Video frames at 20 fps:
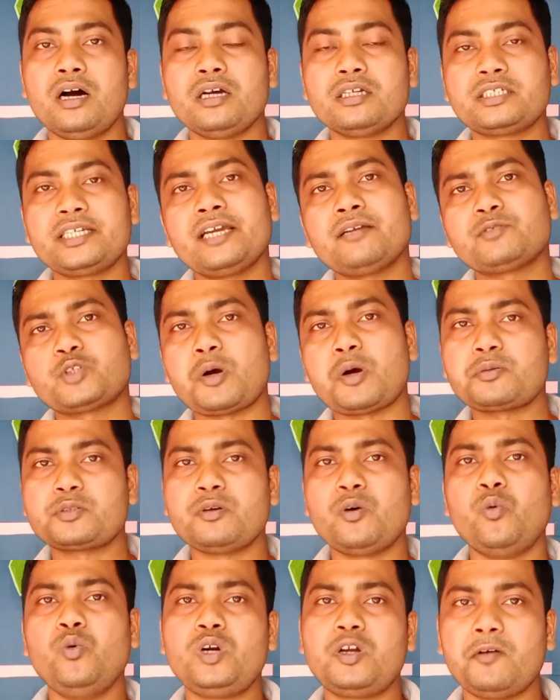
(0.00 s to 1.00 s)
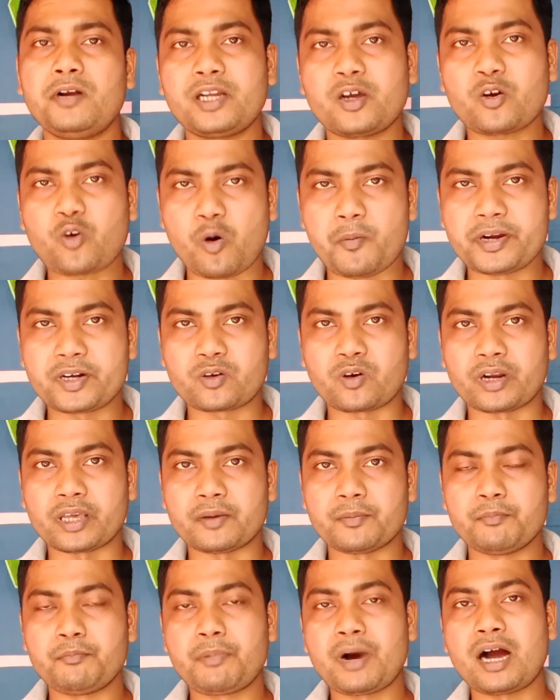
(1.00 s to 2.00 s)
সে সবসময় উল্টোপাল্টা কমেন্ট করে
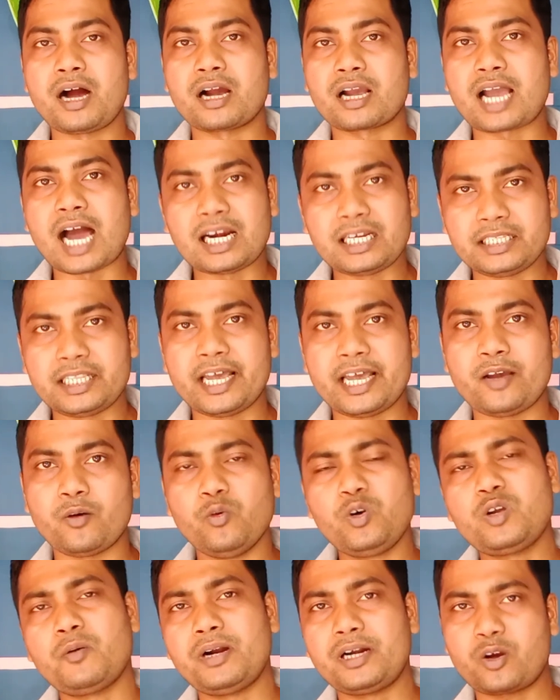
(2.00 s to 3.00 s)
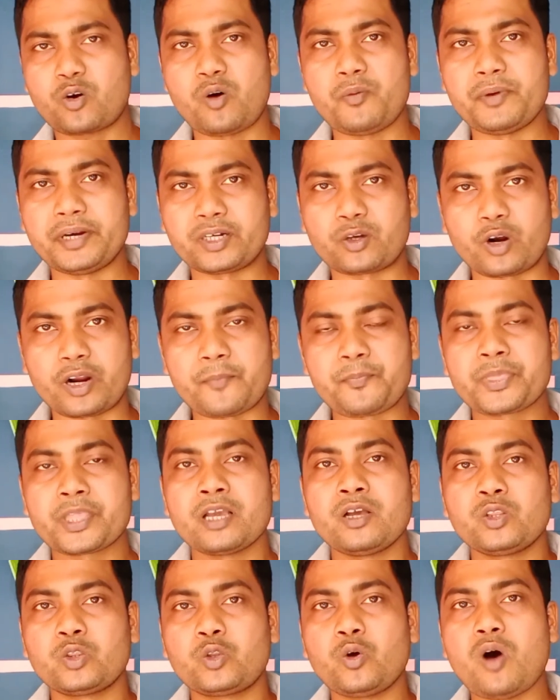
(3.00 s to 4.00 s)
বা গালি দেয় উল্টোপাল্টা কমেন্ট করে
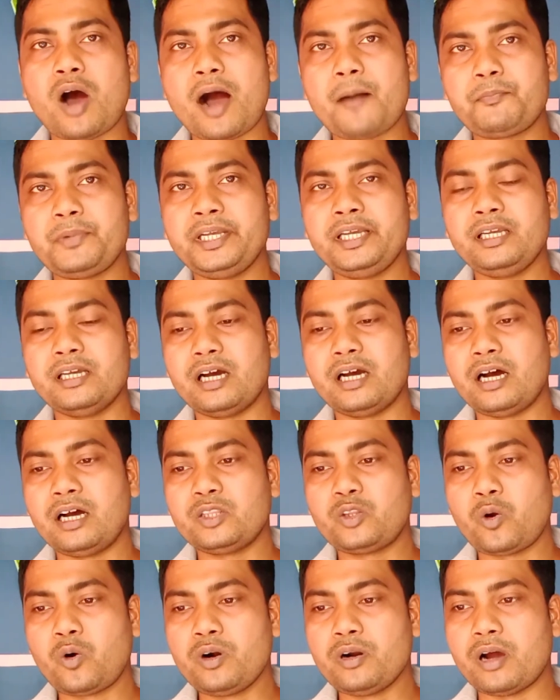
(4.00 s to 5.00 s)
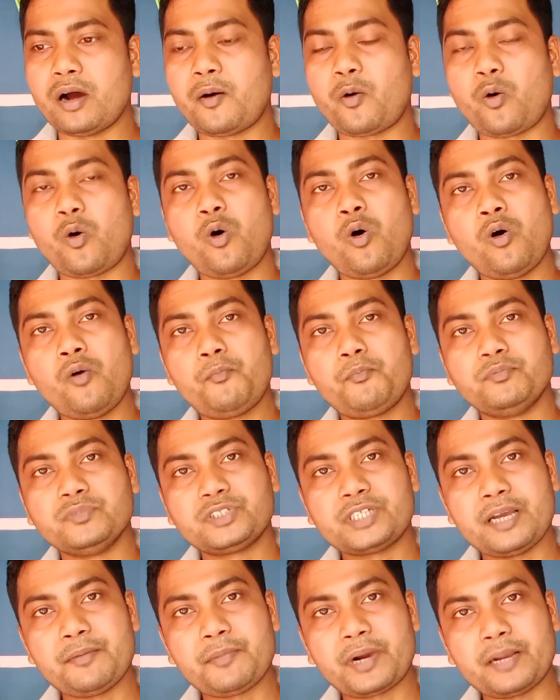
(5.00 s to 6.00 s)
তো আপনি ধরুন ও
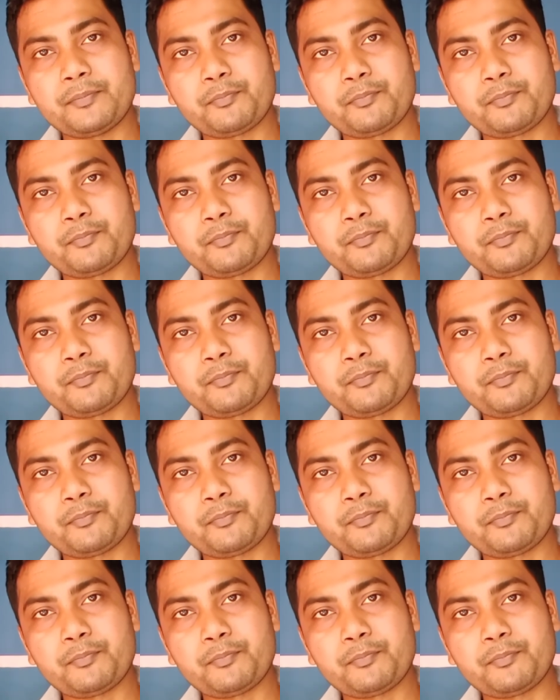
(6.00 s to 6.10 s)
সে মানে